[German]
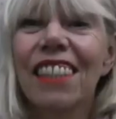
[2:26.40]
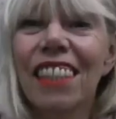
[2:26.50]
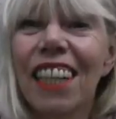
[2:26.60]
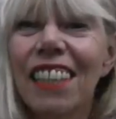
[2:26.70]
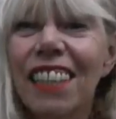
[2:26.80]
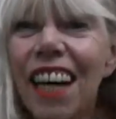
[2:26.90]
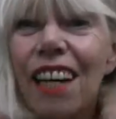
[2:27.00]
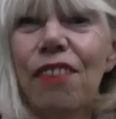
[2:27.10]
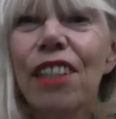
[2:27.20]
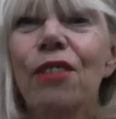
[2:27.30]
Trag den
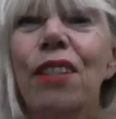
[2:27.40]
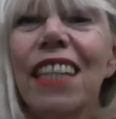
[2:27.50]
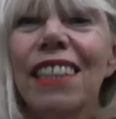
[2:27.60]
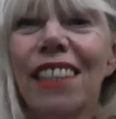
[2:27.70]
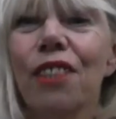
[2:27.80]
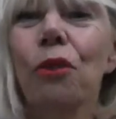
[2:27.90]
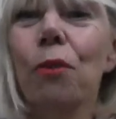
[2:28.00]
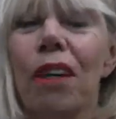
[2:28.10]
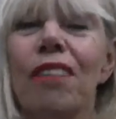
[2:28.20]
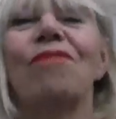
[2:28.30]
einfach so lässig drüber.